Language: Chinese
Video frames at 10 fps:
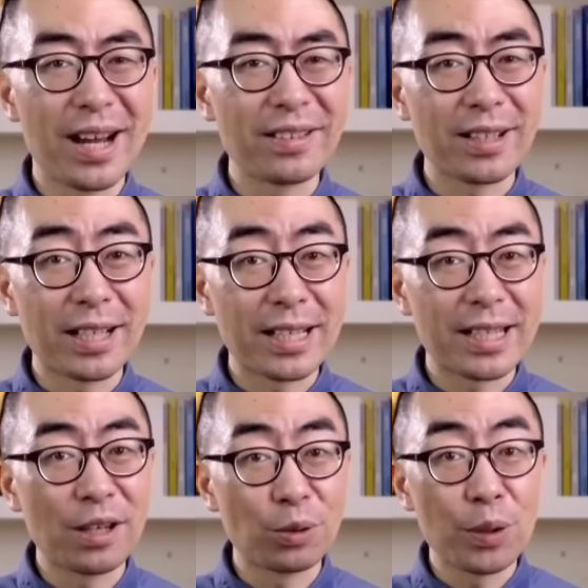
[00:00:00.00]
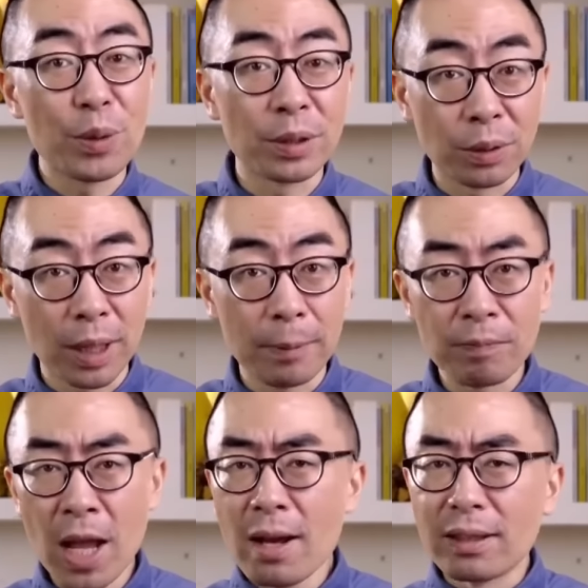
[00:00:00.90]
两者的相对运动
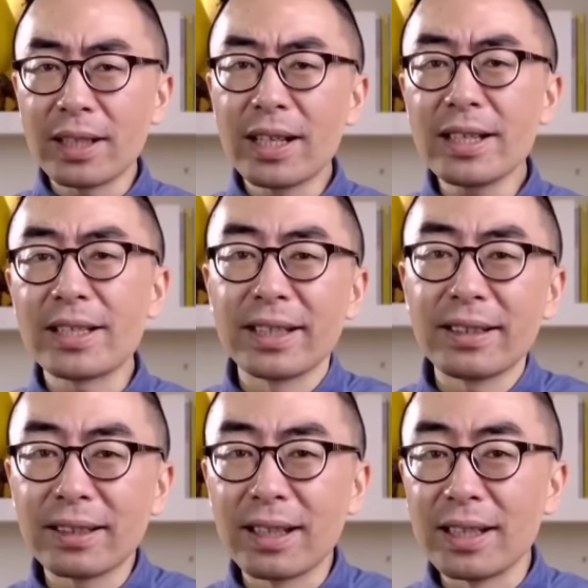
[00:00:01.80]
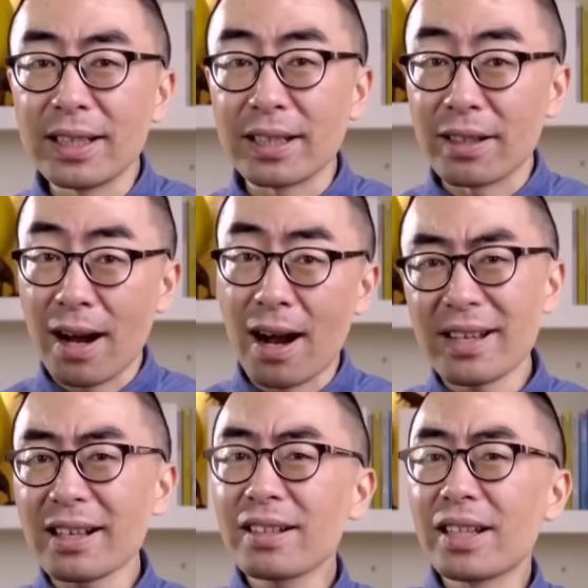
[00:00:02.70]
的。你可以简单的理解成啊，
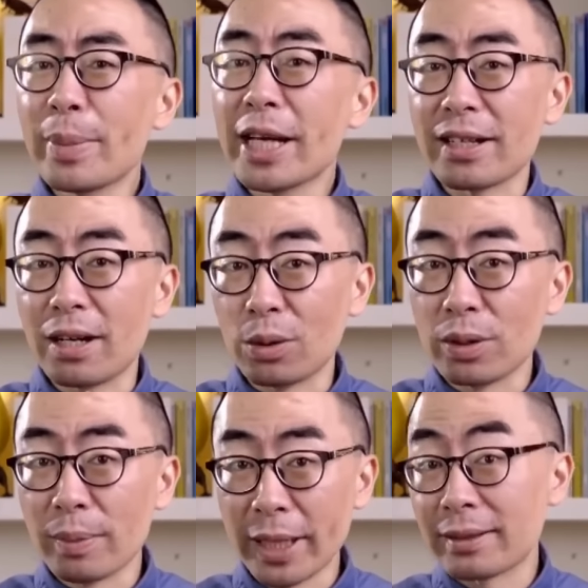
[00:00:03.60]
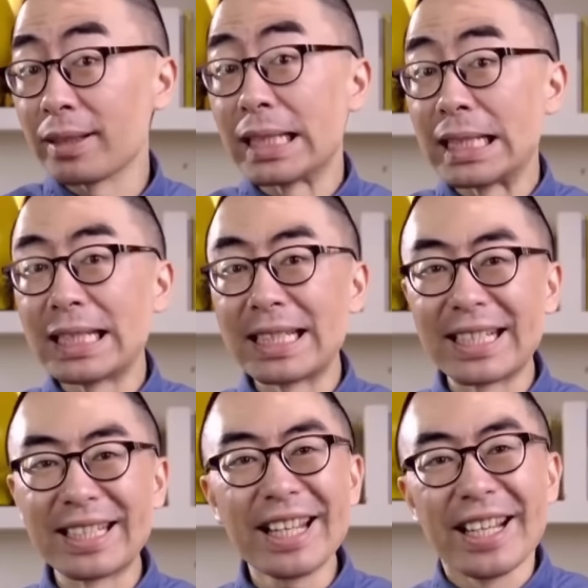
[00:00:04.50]
刹车碟片想要轮子陪自己一
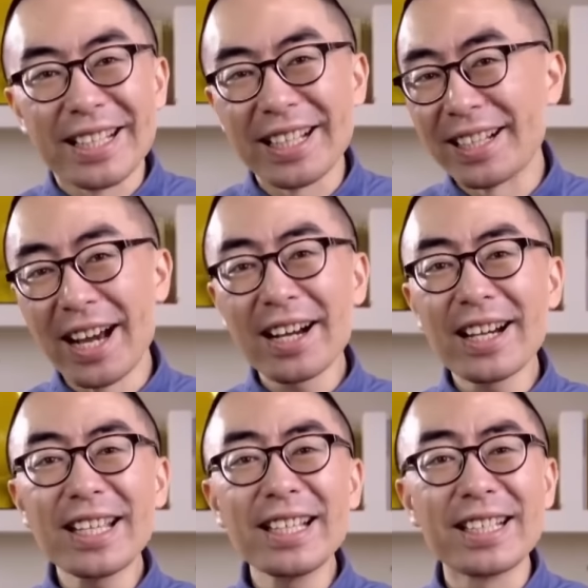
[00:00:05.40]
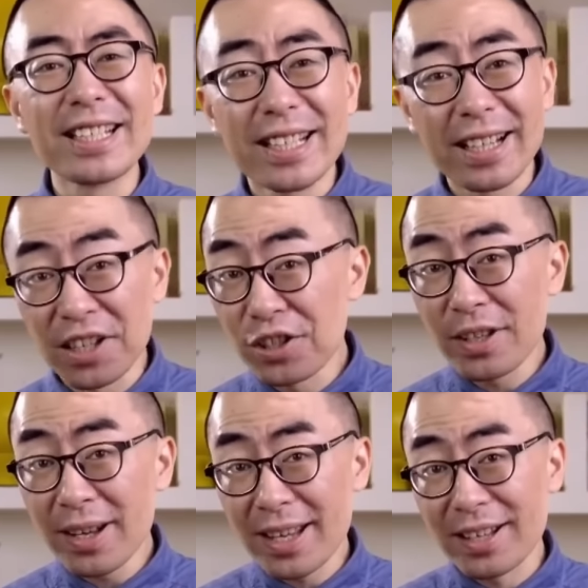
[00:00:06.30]
起进一进，两个一起进了，
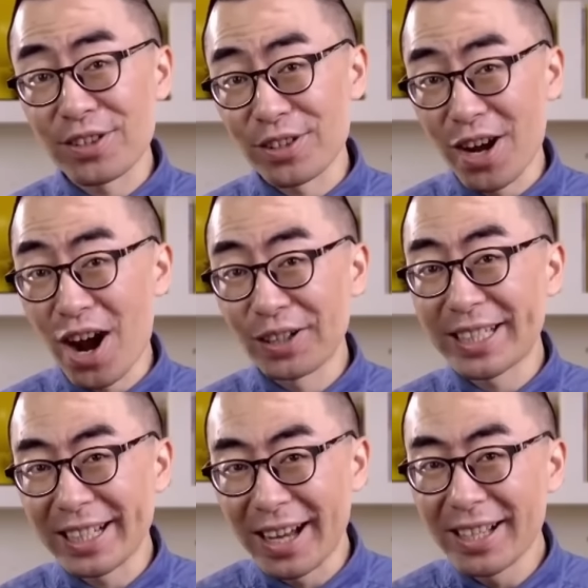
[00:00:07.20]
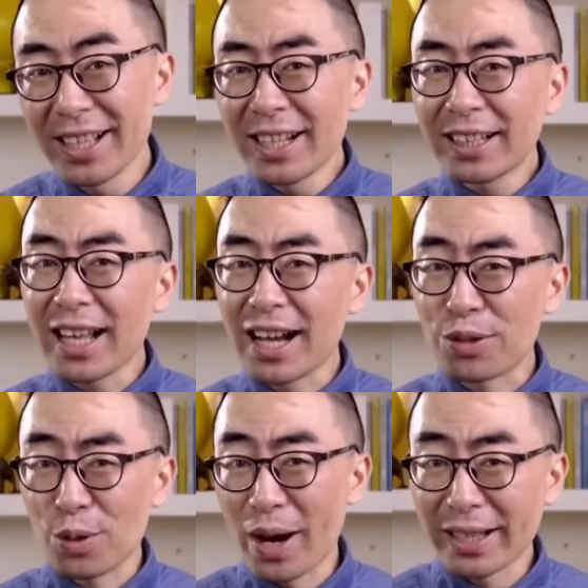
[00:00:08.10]
汽车也只好进。
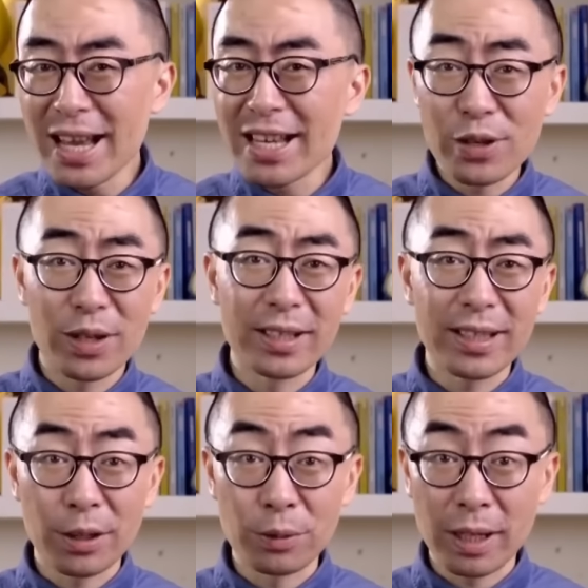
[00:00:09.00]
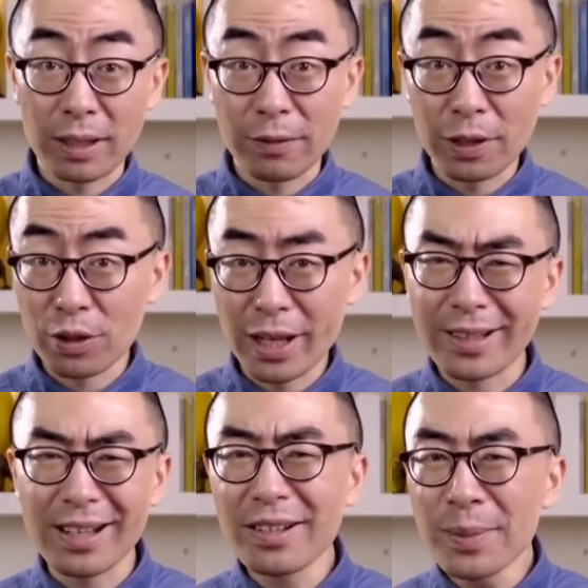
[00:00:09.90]
那船呢？有可能采用这样的方式来
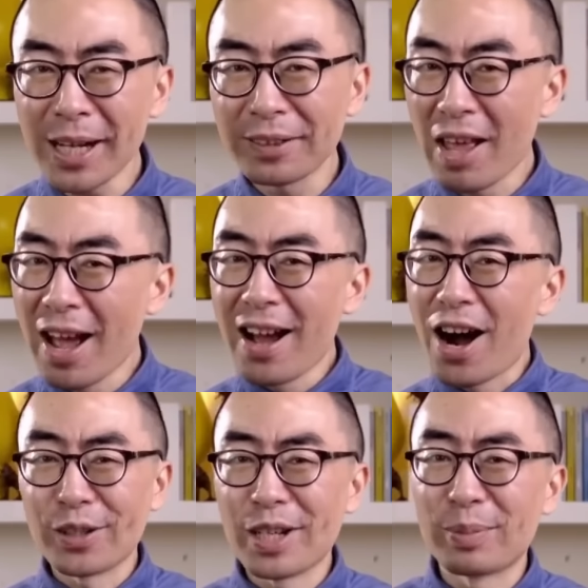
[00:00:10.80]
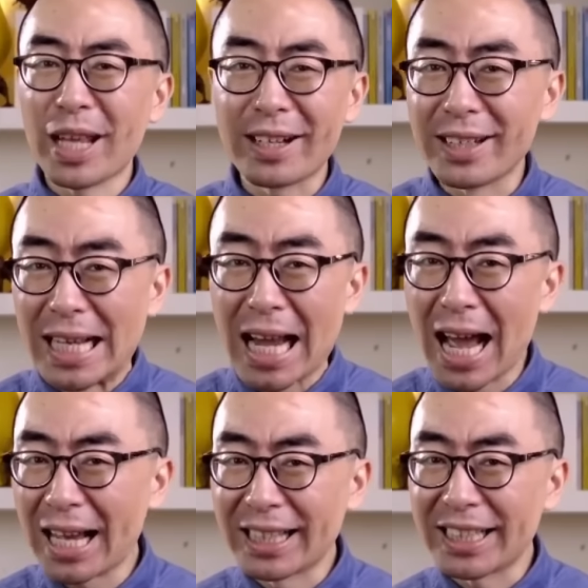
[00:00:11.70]
刹车吗？好像不太可能
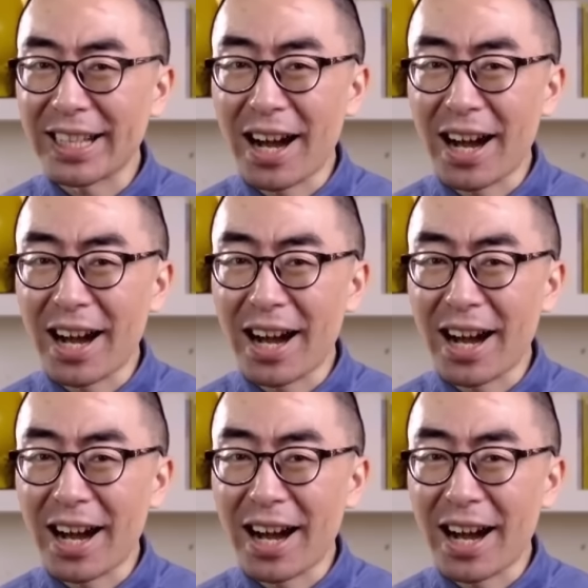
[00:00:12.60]
啊！你